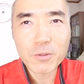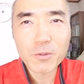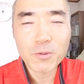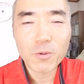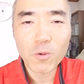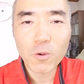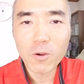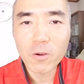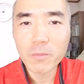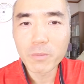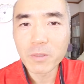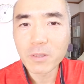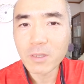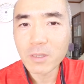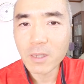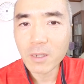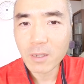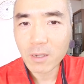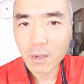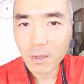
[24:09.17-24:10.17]
局鉱物
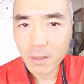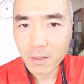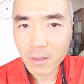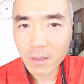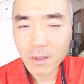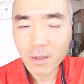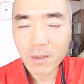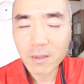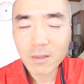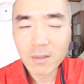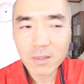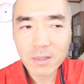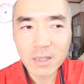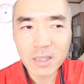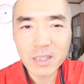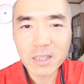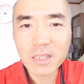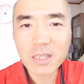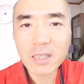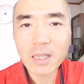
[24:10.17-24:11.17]
だからさ
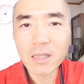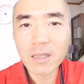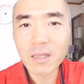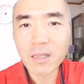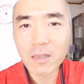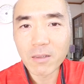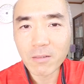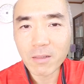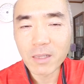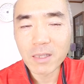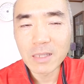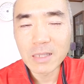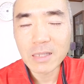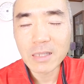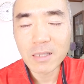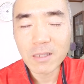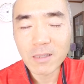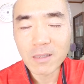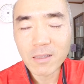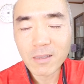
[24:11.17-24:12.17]
石なんだよね
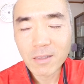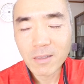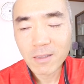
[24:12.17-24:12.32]
石。